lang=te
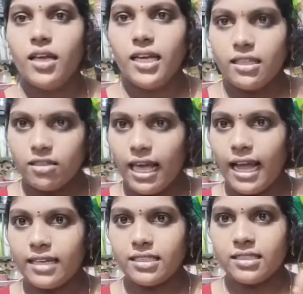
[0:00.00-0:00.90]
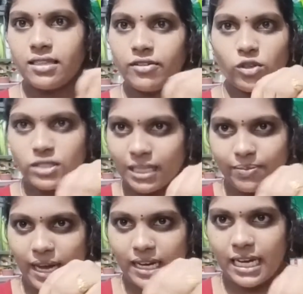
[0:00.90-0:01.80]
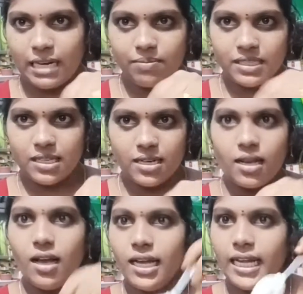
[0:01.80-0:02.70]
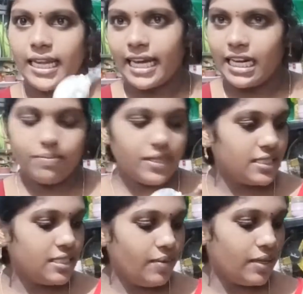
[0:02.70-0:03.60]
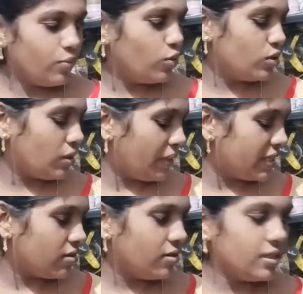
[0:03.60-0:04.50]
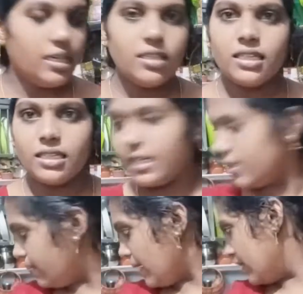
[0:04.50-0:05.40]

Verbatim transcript: ఇందులో యాడ్ చేసిన తర్వాత ఒకసారి బాగా కలిపేసండి ఇలా కలిపేసి మనం మూత పెట్టుకొని దీన్ని అయితే పక్కన